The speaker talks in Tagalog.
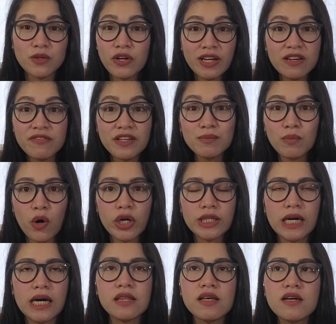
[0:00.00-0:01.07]
or even more
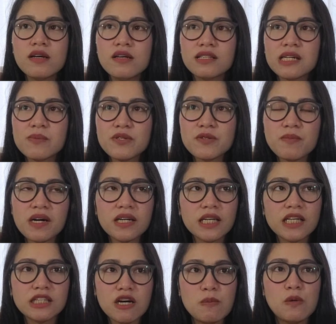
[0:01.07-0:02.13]
than. Tapos
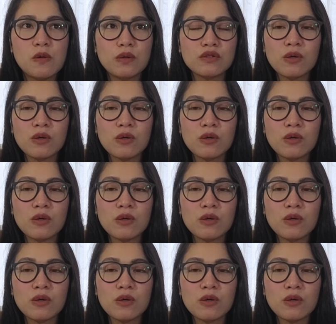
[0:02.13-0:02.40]
makikita mo,